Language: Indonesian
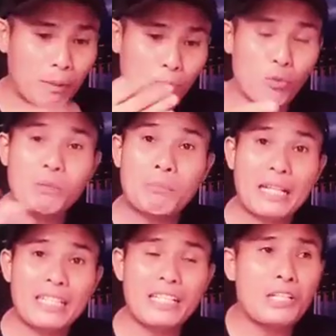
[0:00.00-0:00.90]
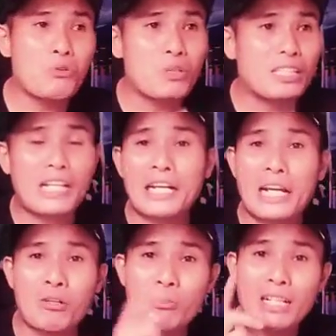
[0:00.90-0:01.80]
44-nya Yesus
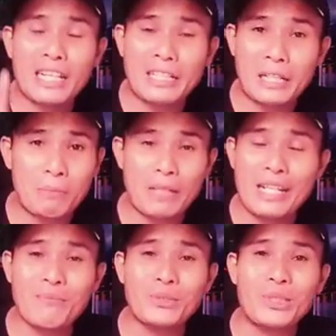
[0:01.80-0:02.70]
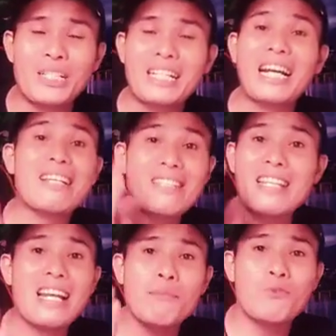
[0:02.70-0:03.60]
katakan, aku berkata kepadamu,
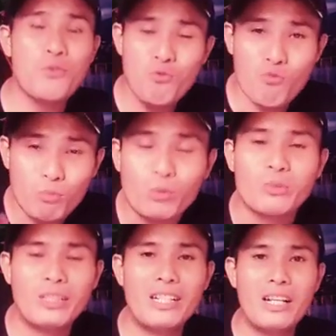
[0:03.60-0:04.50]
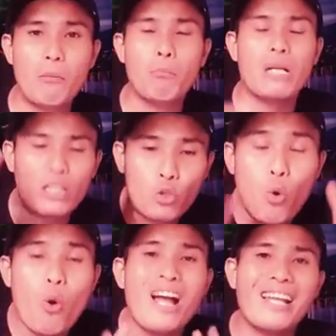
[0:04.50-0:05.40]
kasihilah musuhmu,
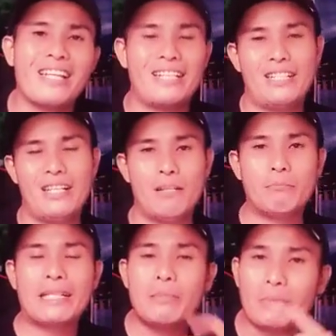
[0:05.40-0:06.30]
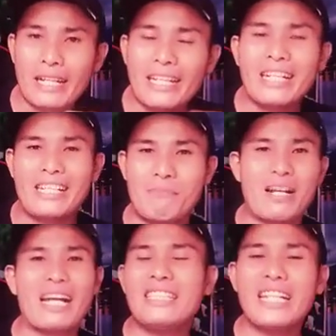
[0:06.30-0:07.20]
berdoalah bagi mereka yang
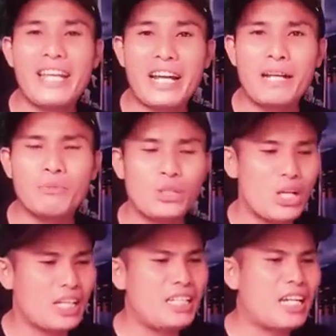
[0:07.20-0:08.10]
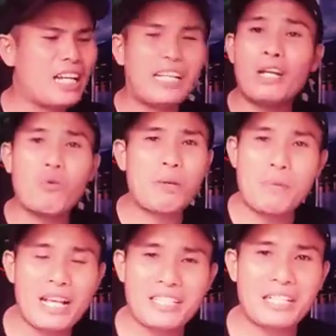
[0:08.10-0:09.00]
menganiaya kamu. Ini hal yang luar
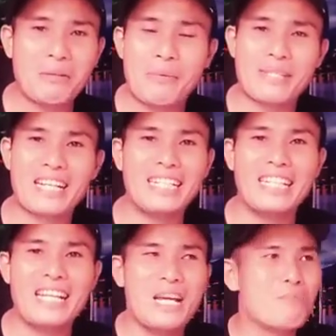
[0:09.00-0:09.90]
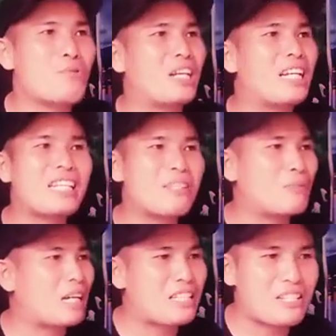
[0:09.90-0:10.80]
biasa teman-teman sekalian. Bukan hanya
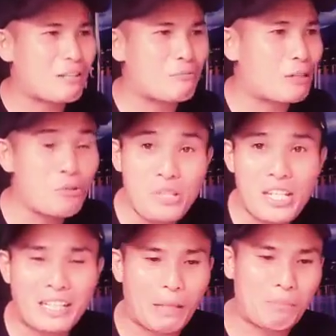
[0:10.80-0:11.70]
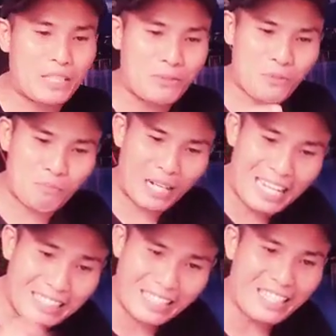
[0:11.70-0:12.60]
saja mengasihi sang manusia, tapi Yesus
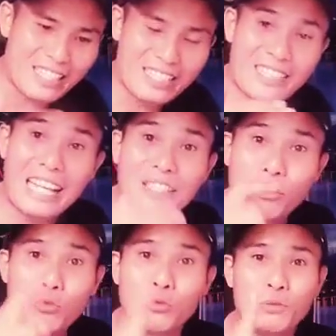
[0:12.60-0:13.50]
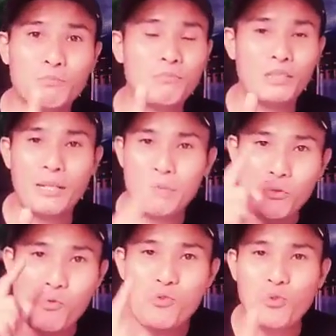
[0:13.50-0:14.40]
melangkah satu
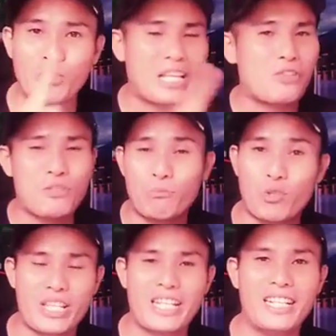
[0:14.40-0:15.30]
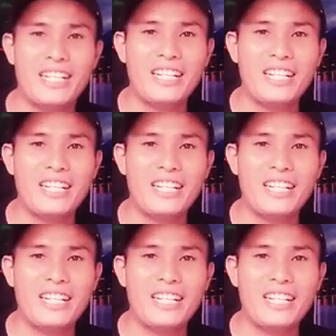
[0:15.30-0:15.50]
lebih unggul dari semuanya.